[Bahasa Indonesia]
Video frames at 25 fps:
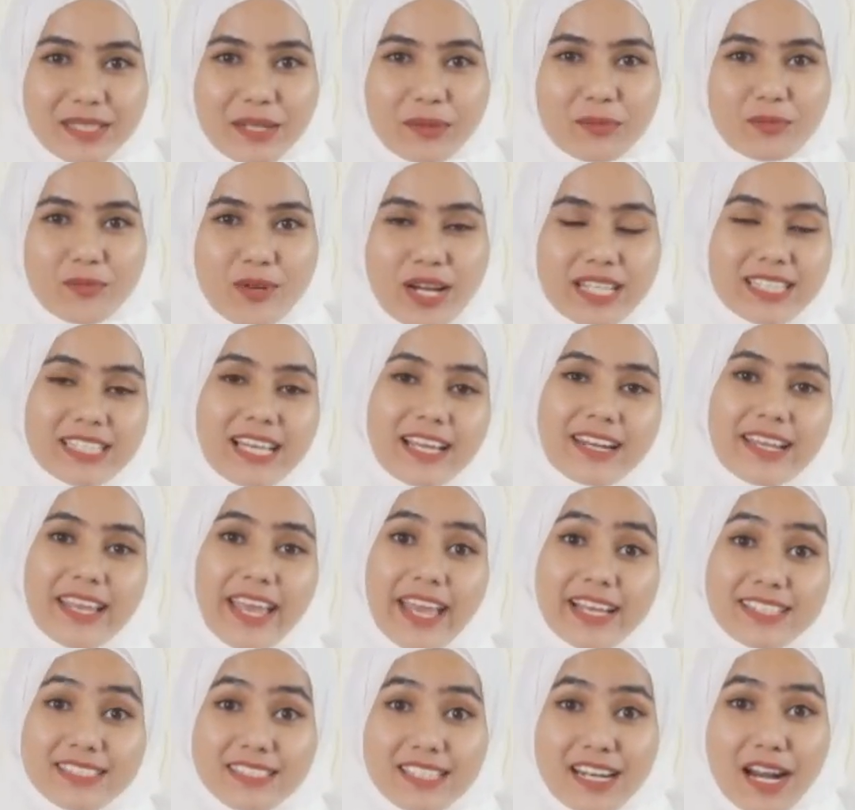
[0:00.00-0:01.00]
terbuat dari
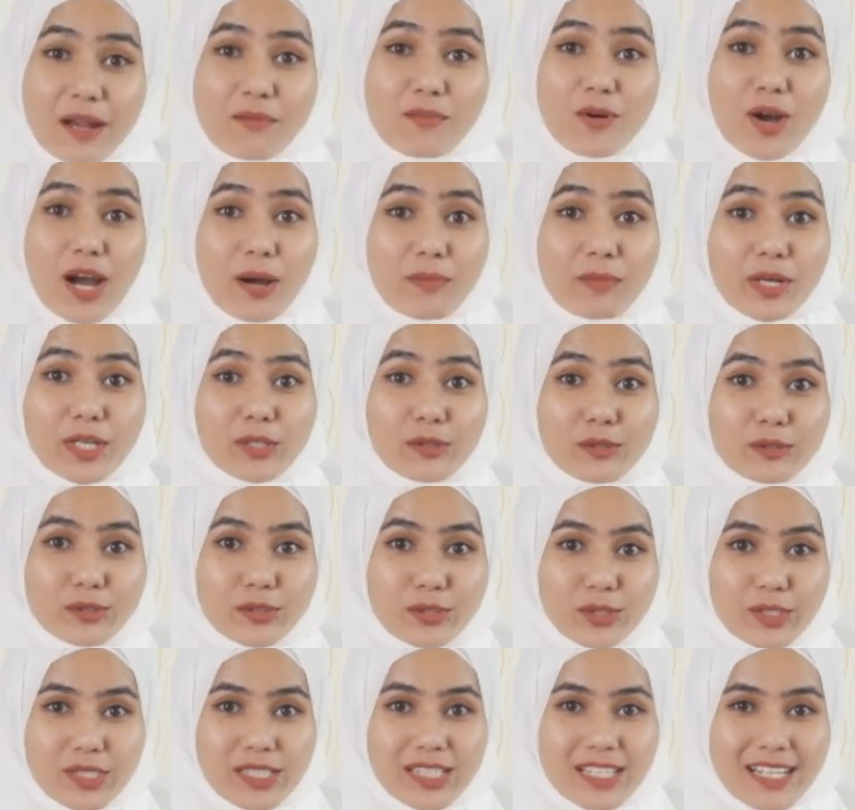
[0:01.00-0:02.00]
ekstra buah
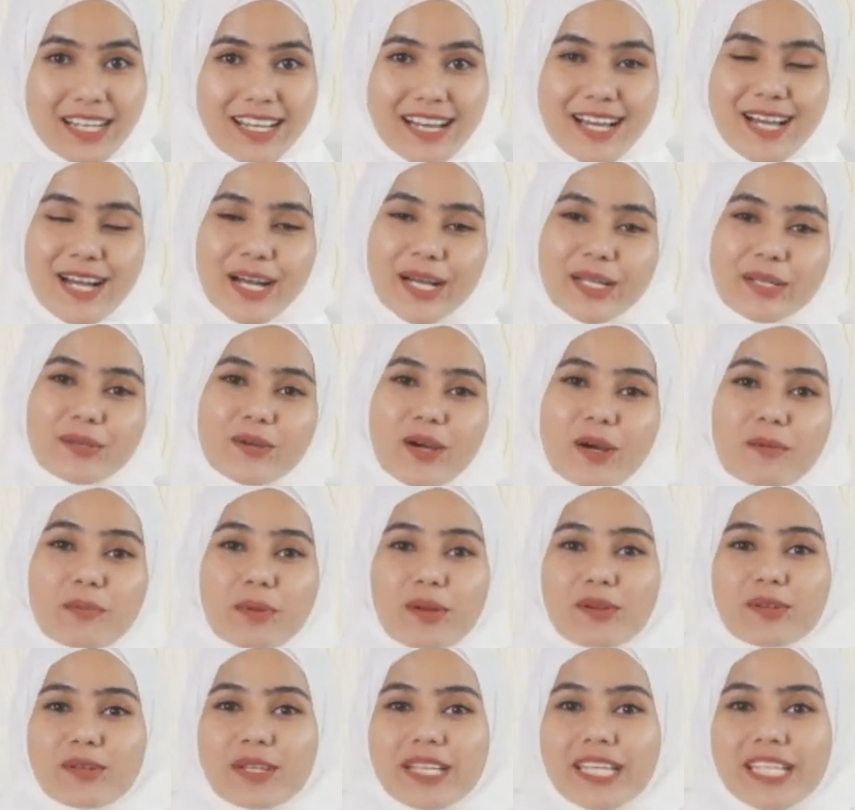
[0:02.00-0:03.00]
mengkudu. Kedua
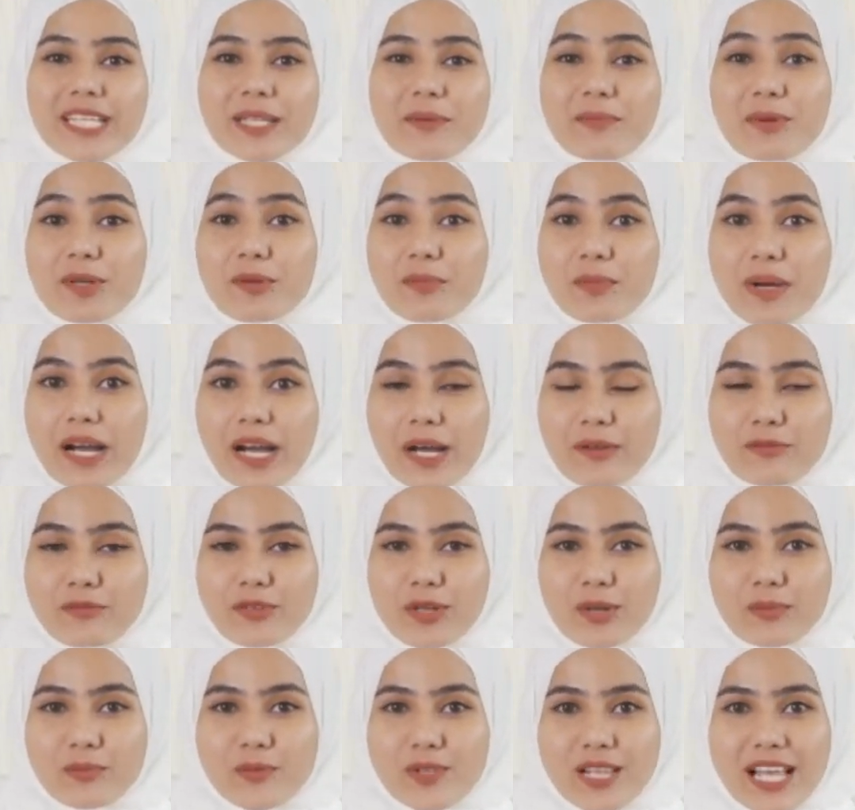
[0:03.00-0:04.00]
produk ini merupakan
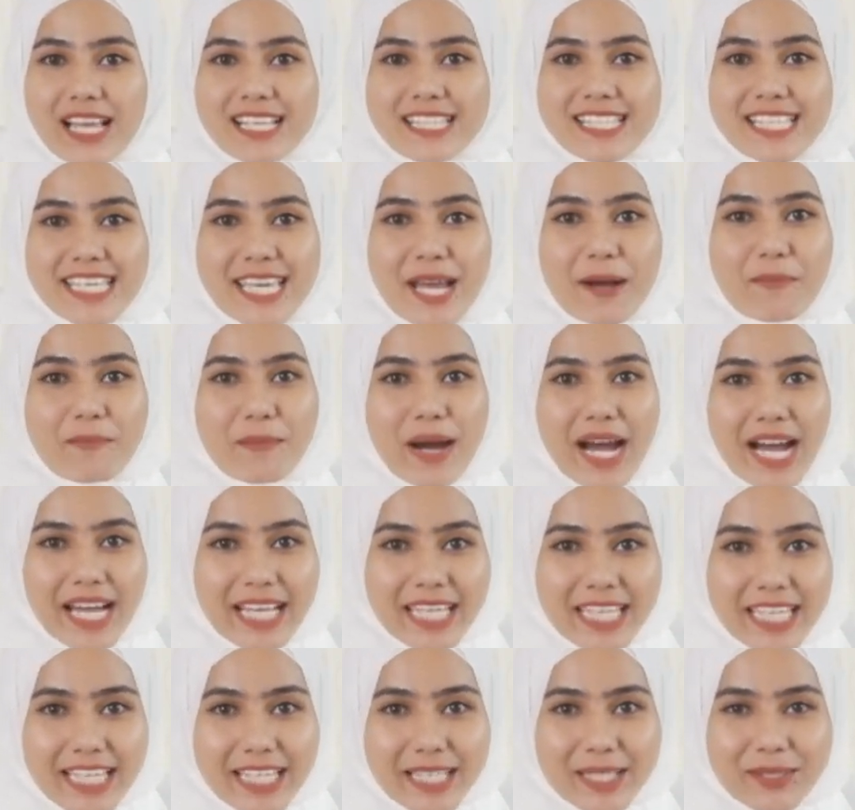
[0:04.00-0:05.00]
formulasi yang
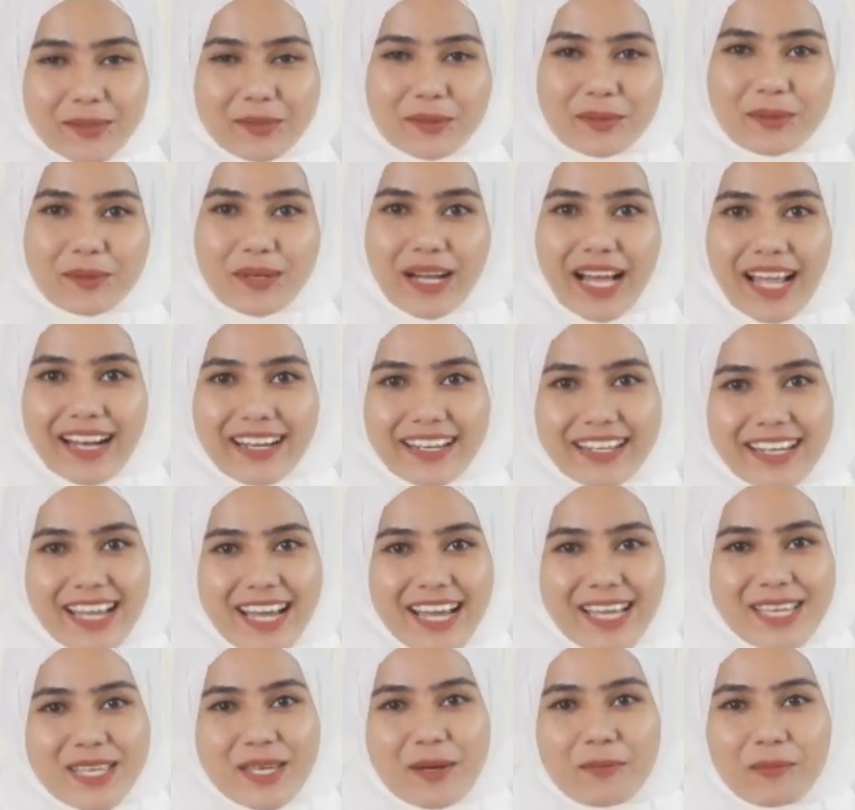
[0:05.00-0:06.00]
baik untuk
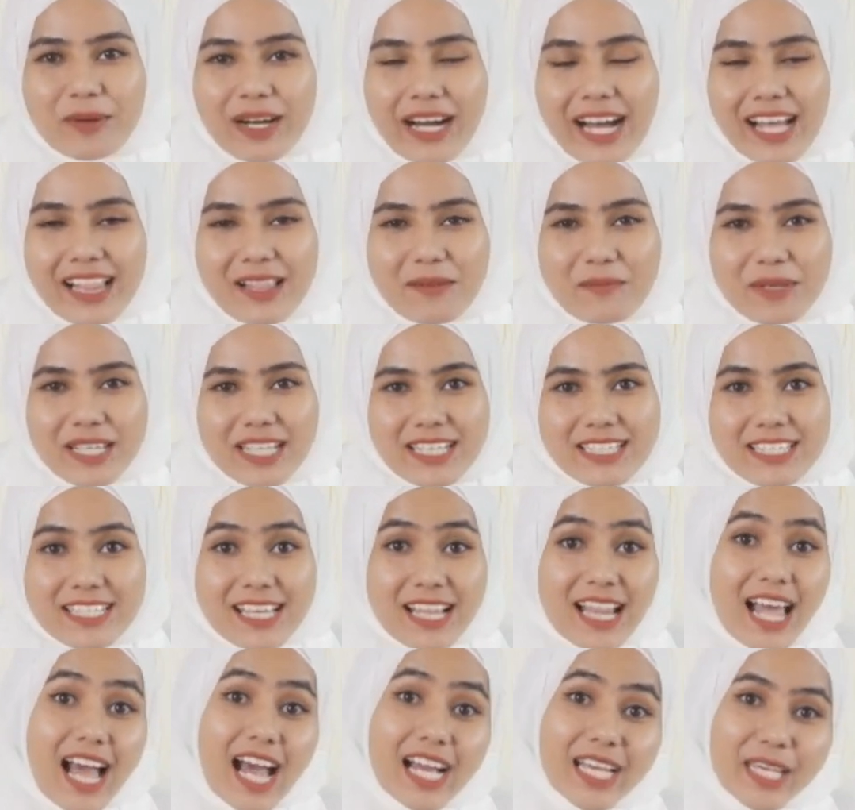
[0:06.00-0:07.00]
Anda yang mengalami
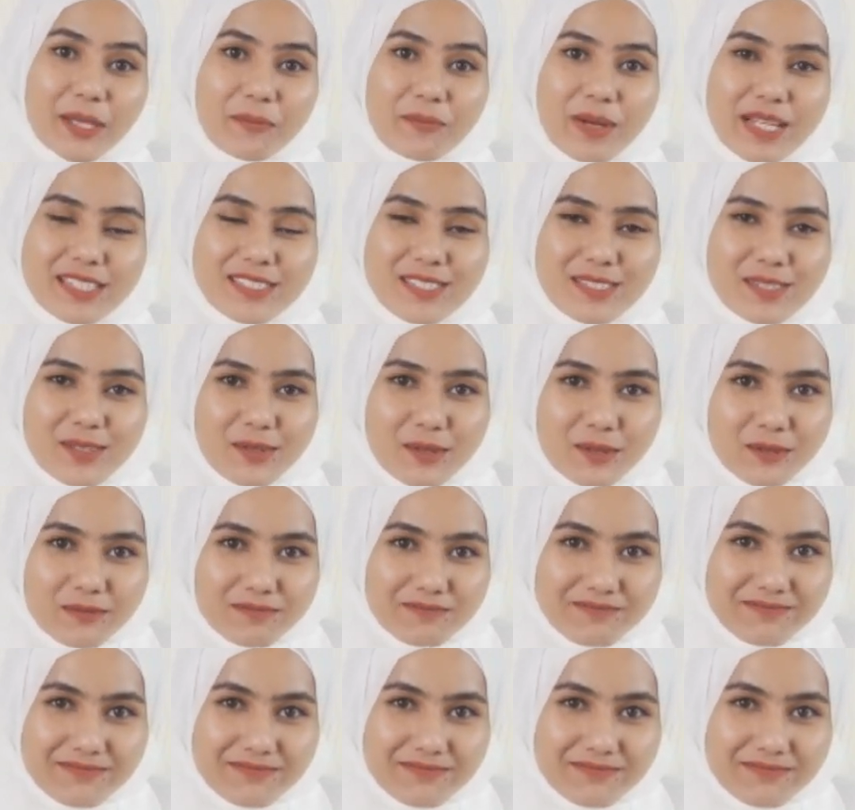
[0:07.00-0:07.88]
gejala akibat stroke.